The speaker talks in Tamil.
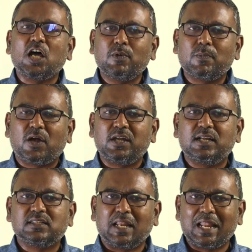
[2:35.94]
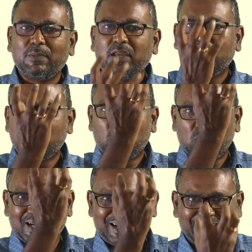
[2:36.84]
கார்பன் பார்ட்டிகல்ஸ் எல்லாமே என்ன
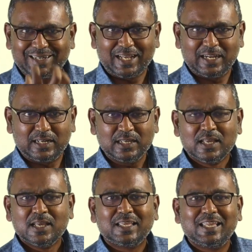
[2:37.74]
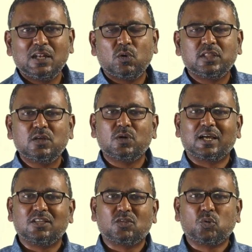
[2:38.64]
ஆகும்னா கலெக்ட் ஆகிட்டு கீழே வந்து
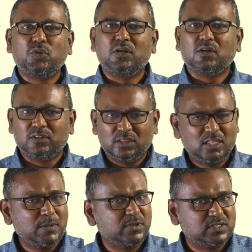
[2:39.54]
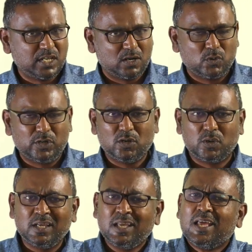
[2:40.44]
உங்களுக்கு அந்த தொட்டிக்குள்ளே வந்து திருப்பி சேரும்
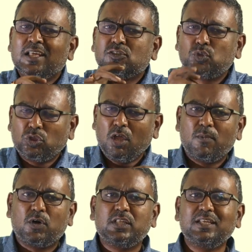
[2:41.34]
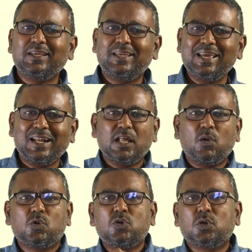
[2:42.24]
இன்னொன்று சுத்தம் போது இந்த
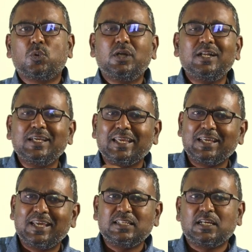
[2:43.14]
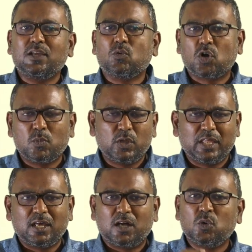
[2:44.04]
கியர்லாம் ஒன்னோட ஒன்று என்கேஜ் ஆகி ஓடும்
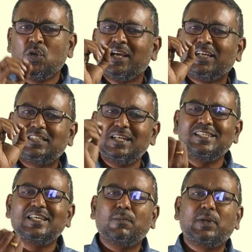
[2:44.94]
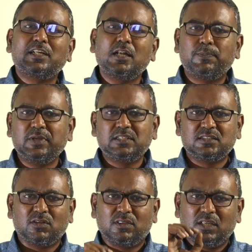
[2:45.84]
போது என்ன ஆகும் சின்ன சின்ன மெட்டல்
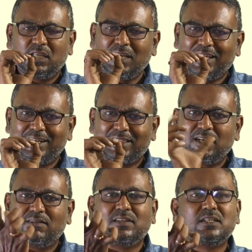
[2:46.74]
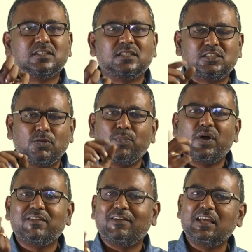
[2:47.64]
பீசஸ் வந்து அந்த இடத்துல வந்து சிப்
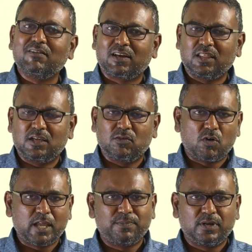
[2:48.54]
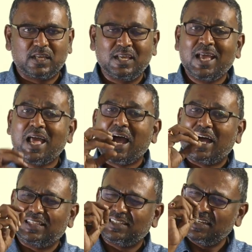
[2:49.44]
ஆகி வெளியே வர்றதுக்கு வாய்ப்பு இருக்குது
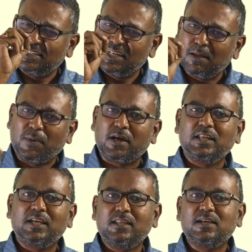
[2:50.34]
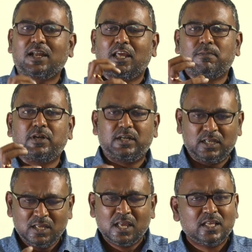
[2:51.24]
அந்த சின்ன சின்ன பார்ட்டிகளையும் கலெக்ட்
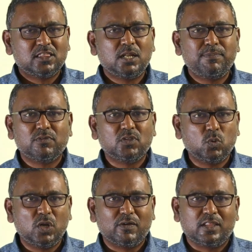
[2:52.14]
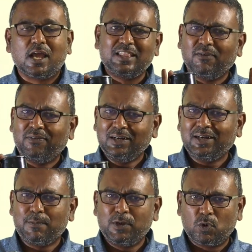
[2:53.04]
பண்ணிவிட்டு திருப்பி வந்து உள்ளே வருது இந்த
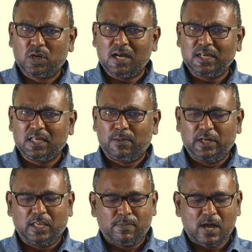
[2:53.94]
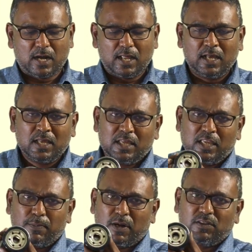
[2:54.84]
ஃபில்டர் எப்படி ஒர்க் ஆகுது அப்படின்னு நீங்கள் பார்க்கலாம்
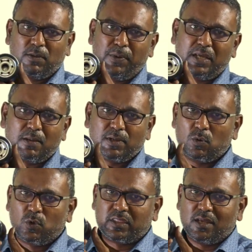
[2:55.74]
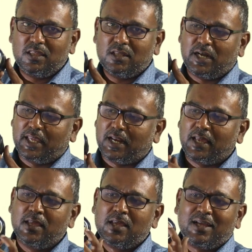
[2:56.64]
இப்போ நான் வந்து இப்படி காமிக்கிறேன் உங்களுக்கு தெரியுதுன்னு
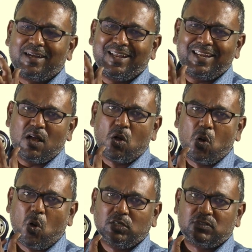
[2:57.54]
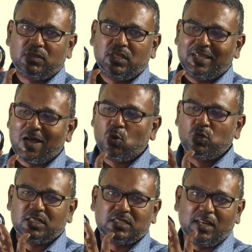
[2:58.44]
நினைக்கிறேன் நிறையா ஹோல்ஸ் வந்து இங்கே
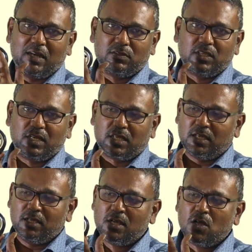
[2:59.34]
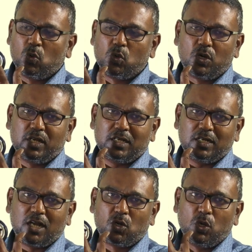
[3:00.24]
அவுட்டர் சைடில் வந்து இருக்குது இன்னொன்று
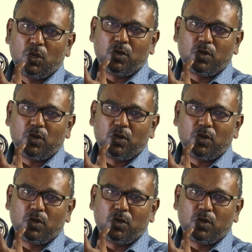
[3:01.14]
நடுவில்